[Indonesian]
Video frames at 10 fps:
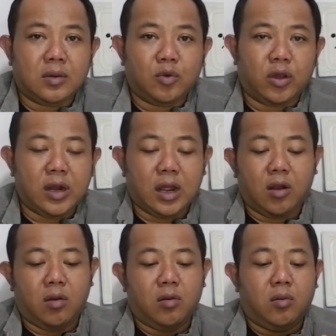mungkin
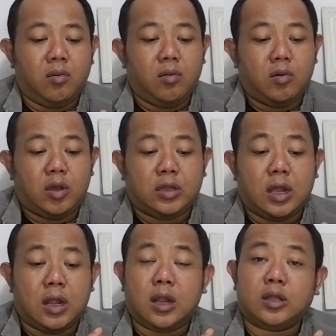kalau
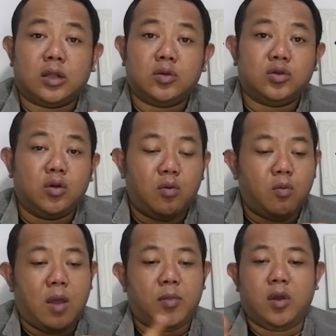kita tertusuk
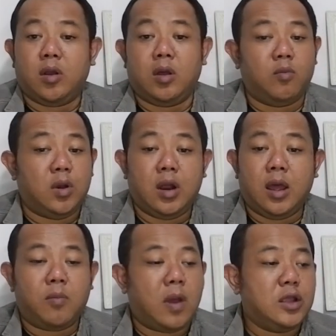maaf ya ada
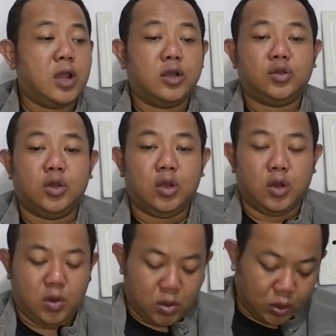benda panjang
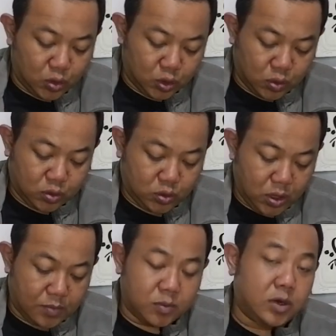segini ketusuk
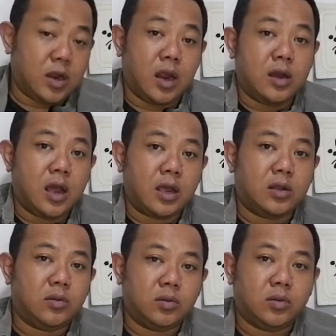cuap di dada gitu